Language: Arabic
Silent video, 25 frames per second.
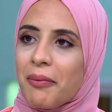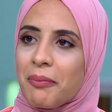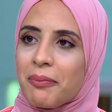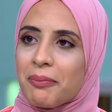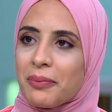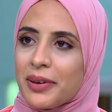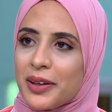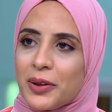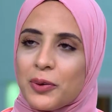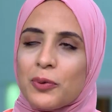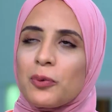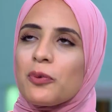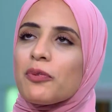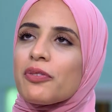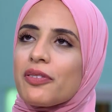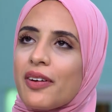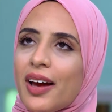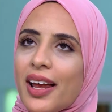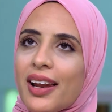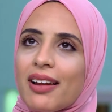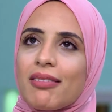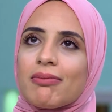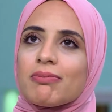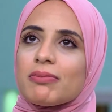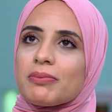منه
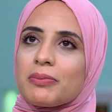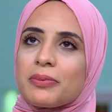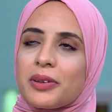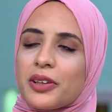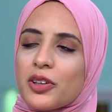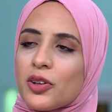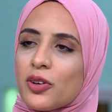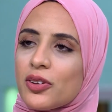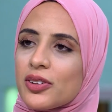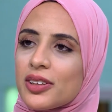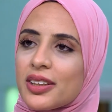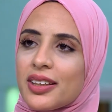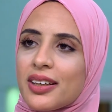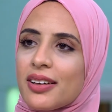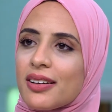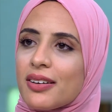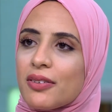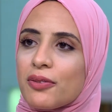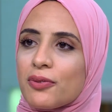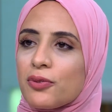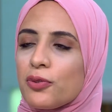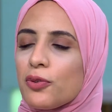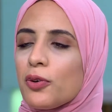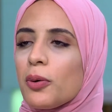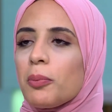فعلا بيرضيك
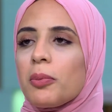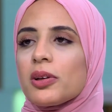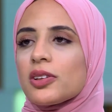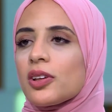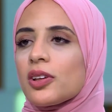فوق ما